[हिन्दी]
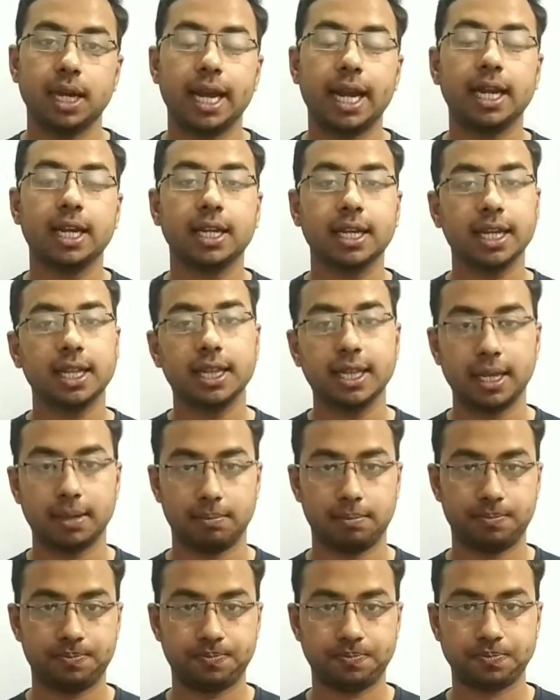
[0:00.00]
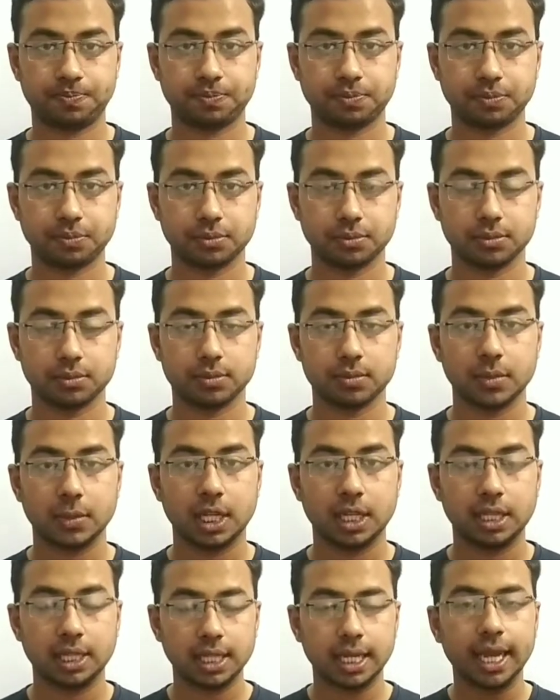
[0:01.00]
and kill them
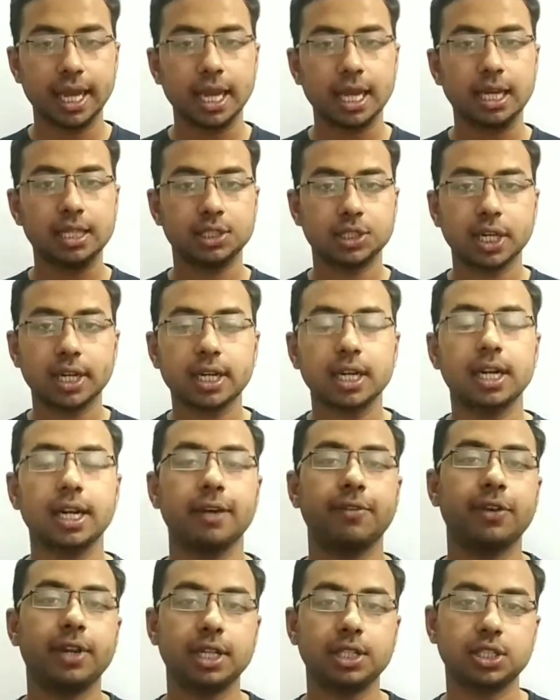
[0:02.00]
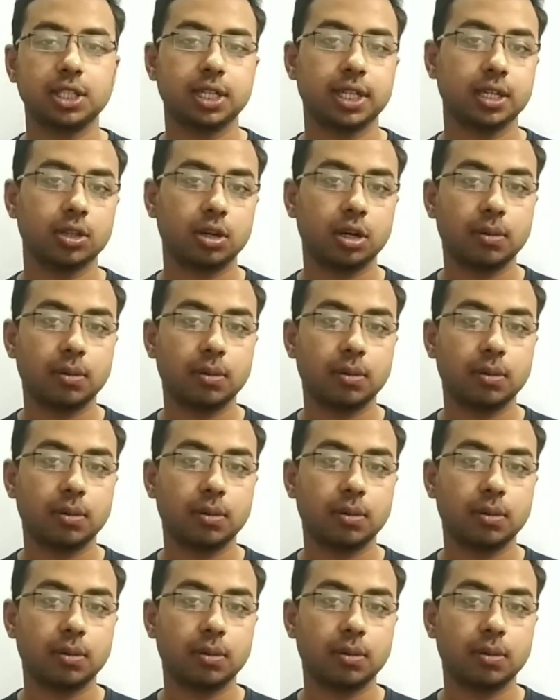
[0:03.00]
एक जनरल डेफिनेशन के